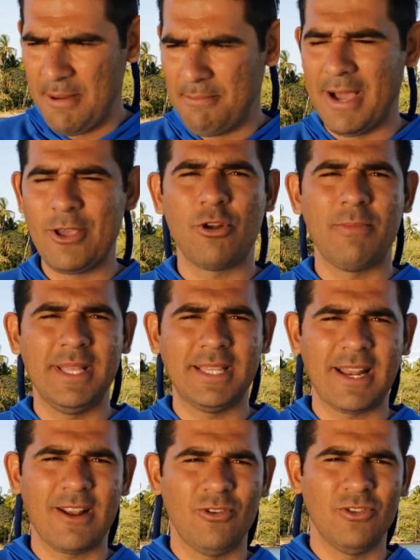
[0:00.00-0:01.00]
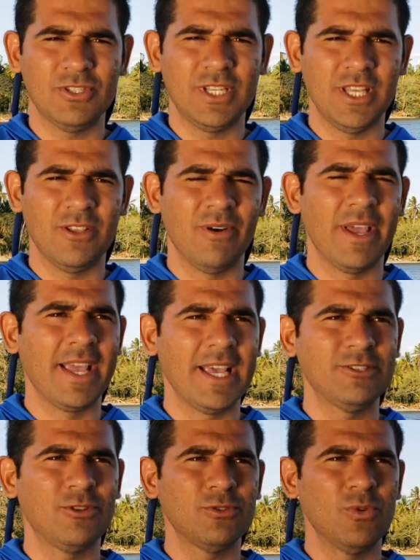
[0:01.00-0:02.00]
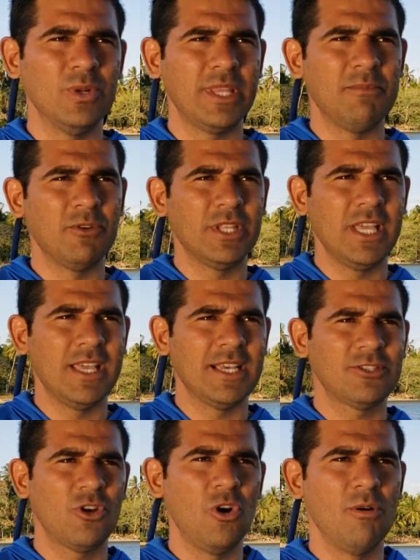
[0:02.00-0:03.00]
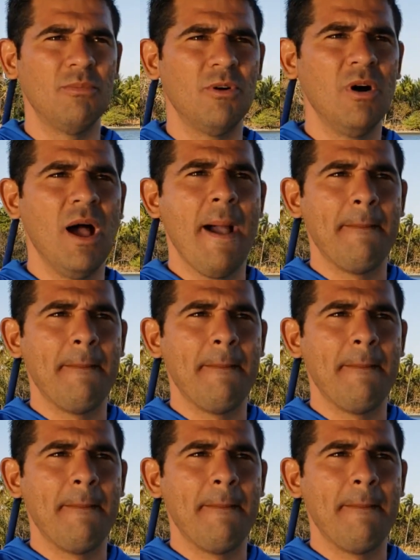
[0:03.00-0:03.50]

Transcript: mayormente reconocido en estos últimos días como